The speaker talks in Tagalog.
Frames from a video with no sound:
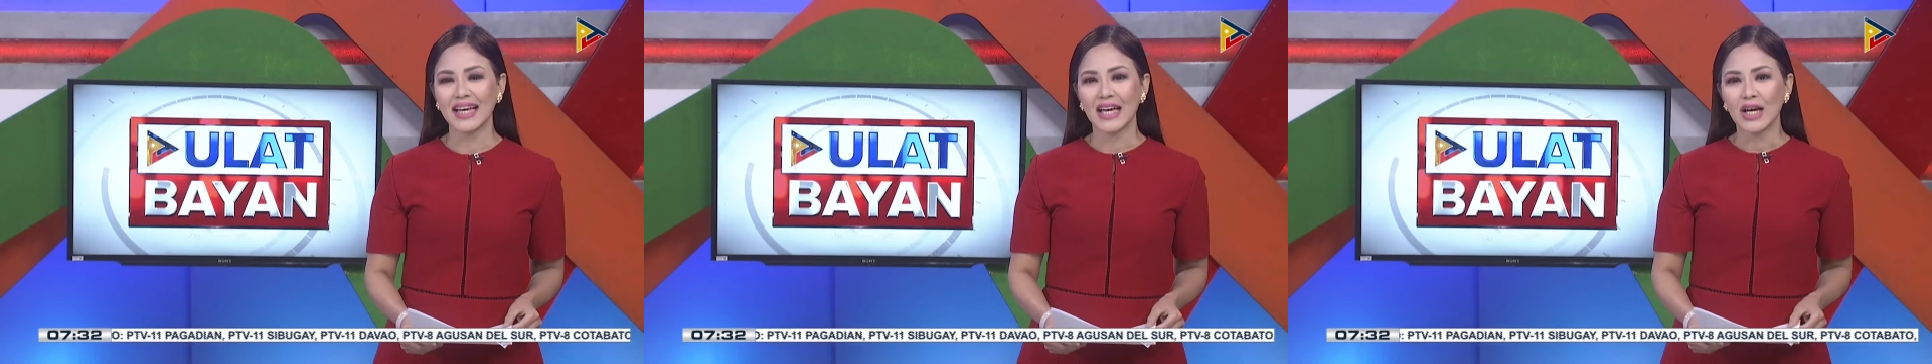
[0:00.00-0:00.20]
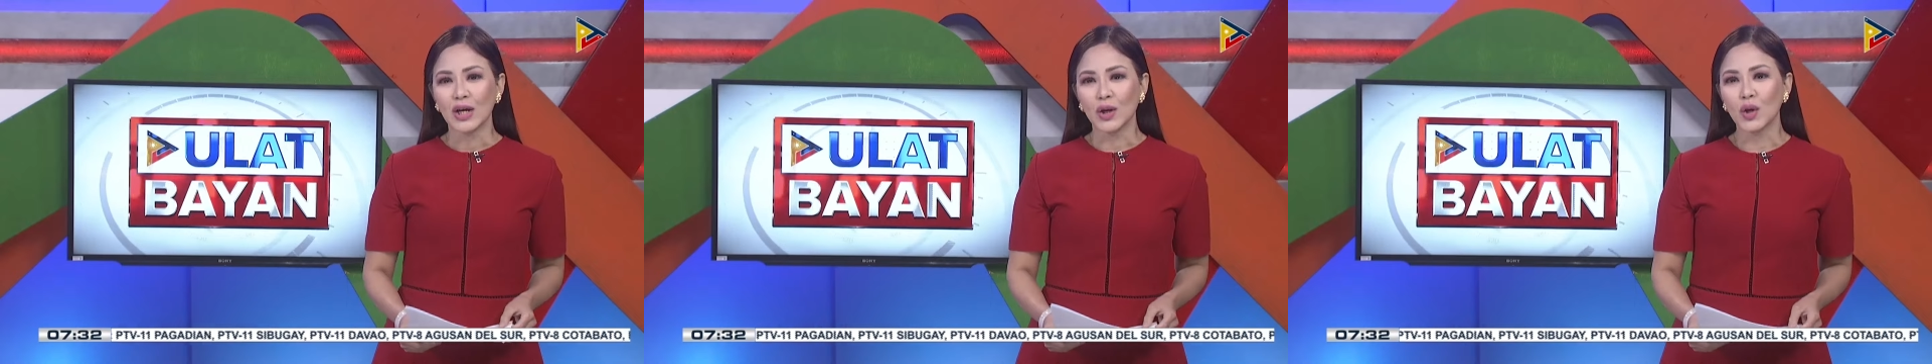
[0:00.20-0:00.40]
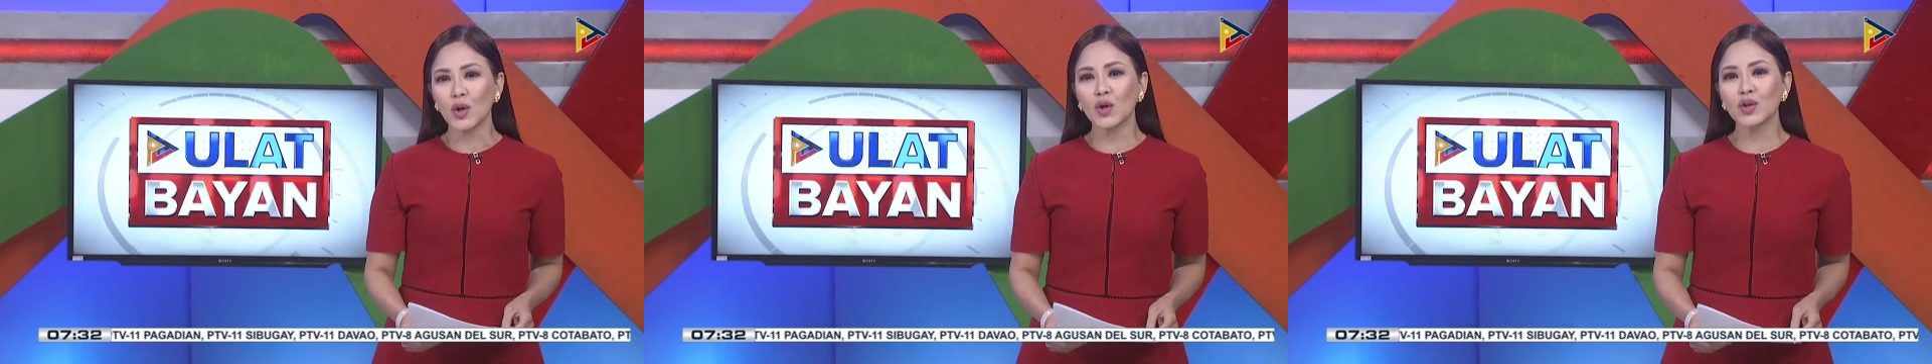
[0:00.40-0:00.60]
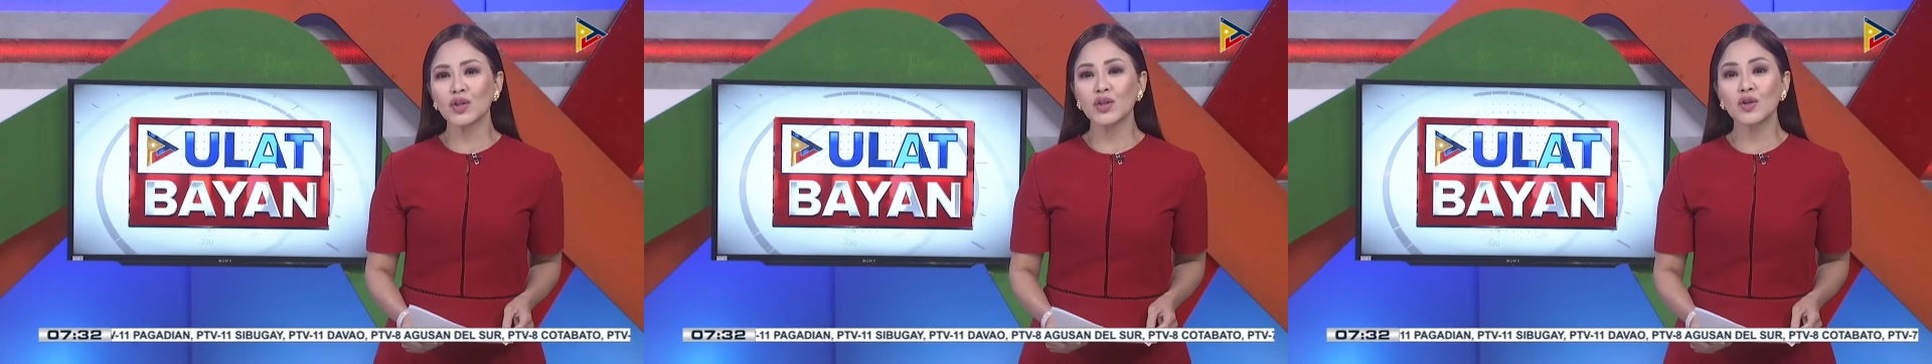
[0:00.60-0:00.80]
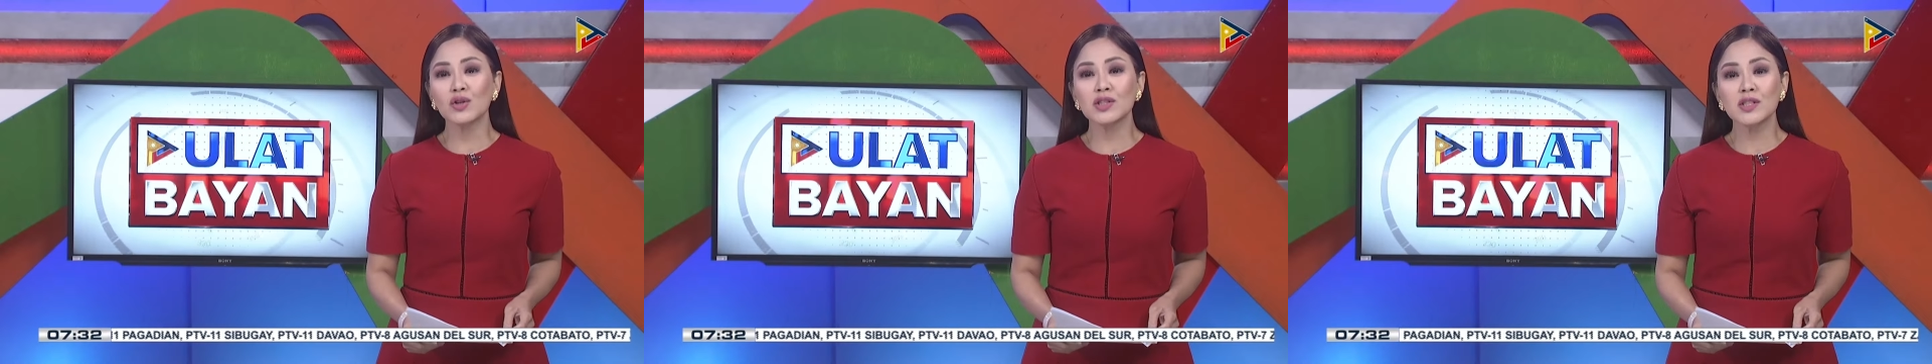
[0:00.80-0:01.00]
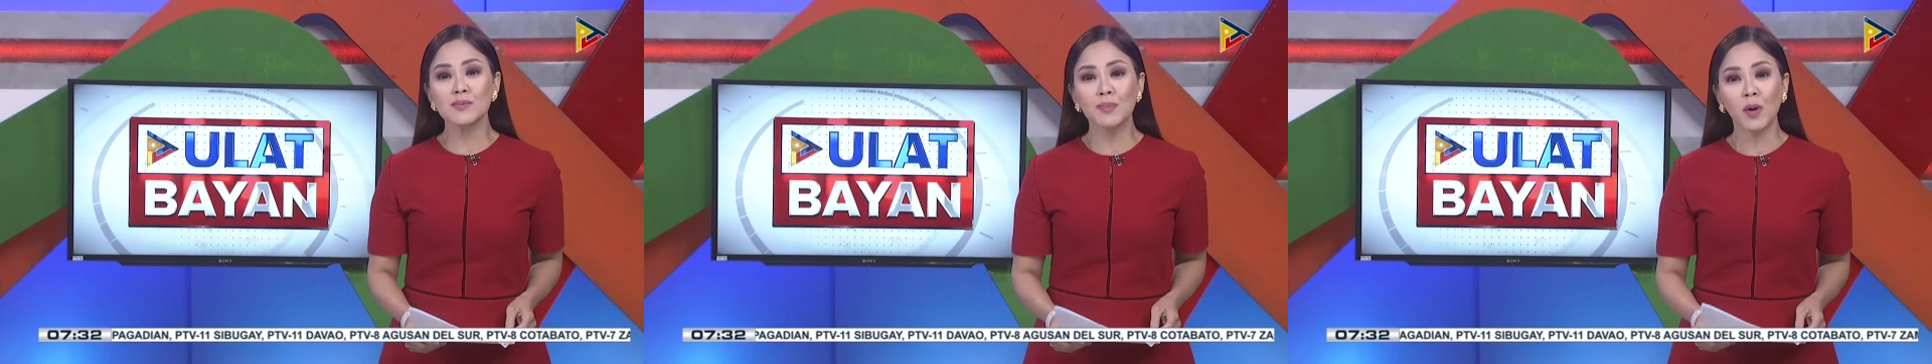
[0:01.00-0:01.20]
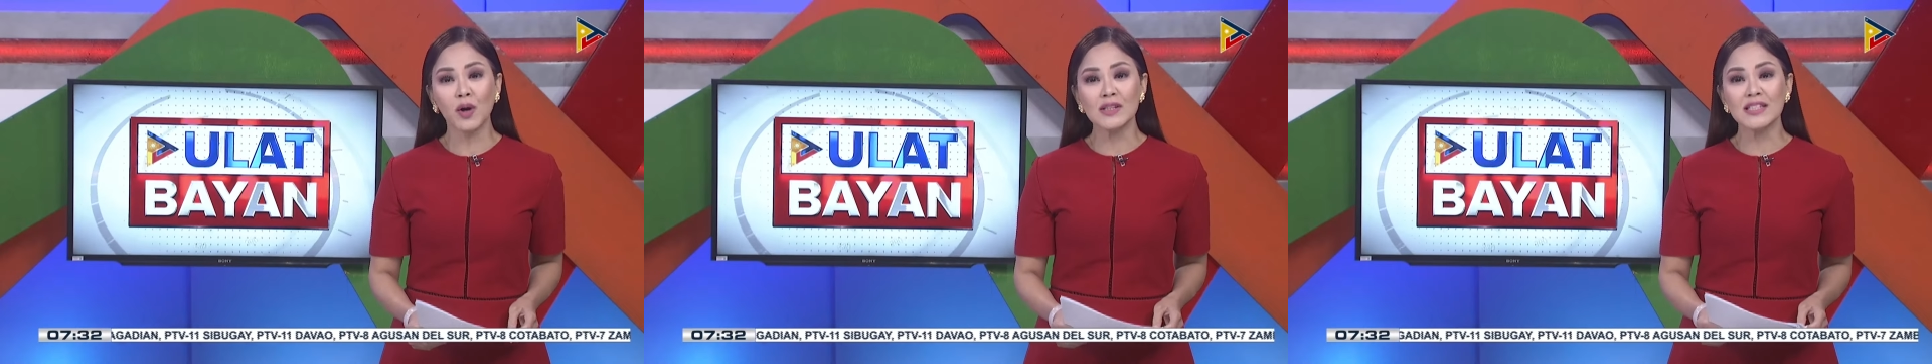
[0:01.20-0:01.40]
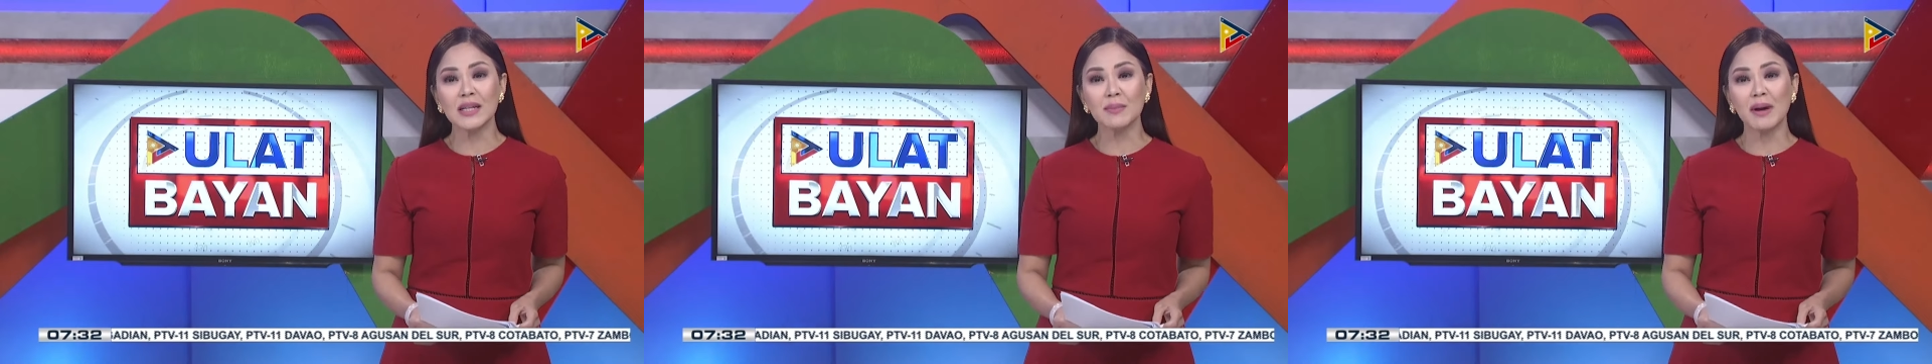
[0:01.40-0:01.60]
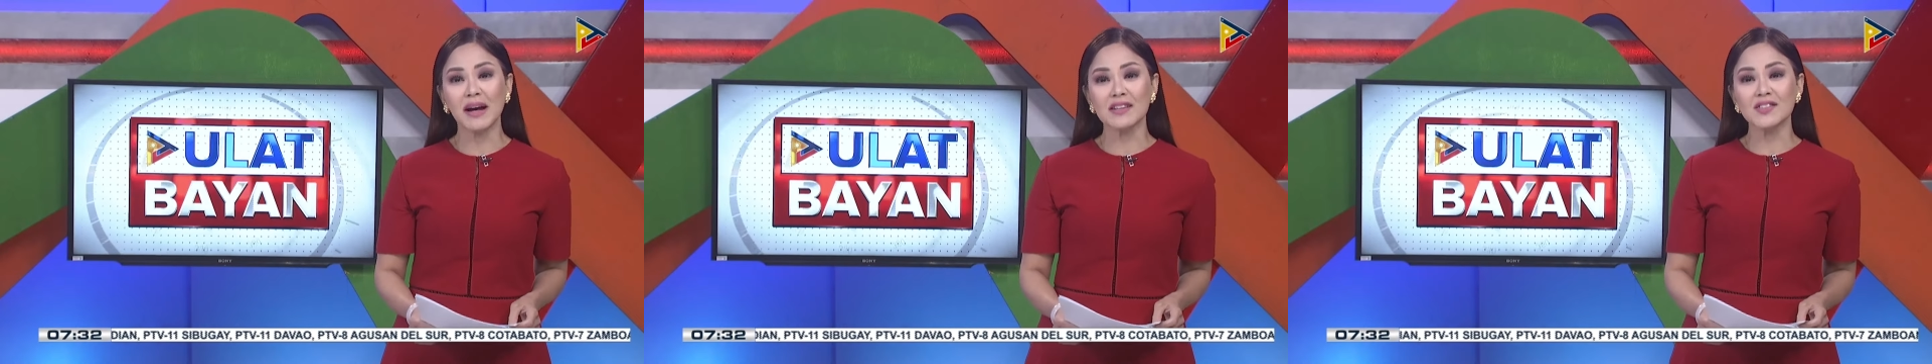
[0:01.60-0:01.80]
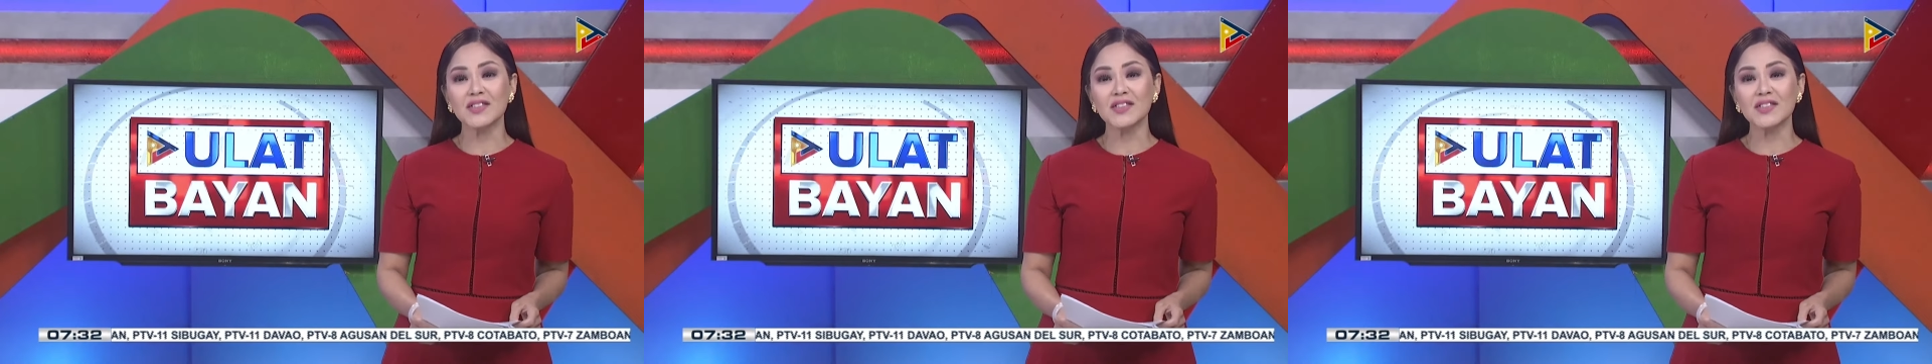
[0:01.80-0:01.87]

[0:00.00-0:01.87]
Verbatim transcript: Good news po sa mga